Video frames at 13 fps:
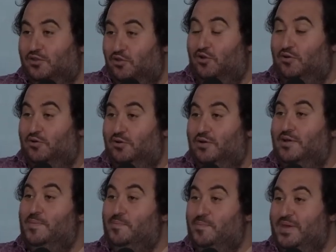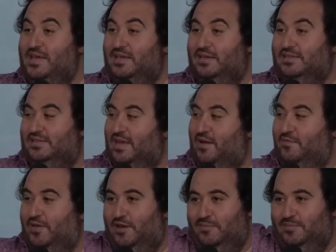Non, mais ça a
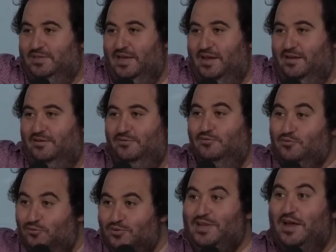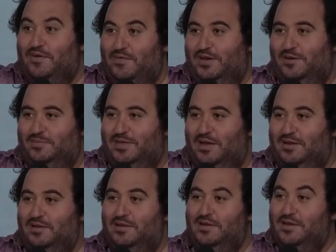fait comme ça ou ça a mm. fait comme ça.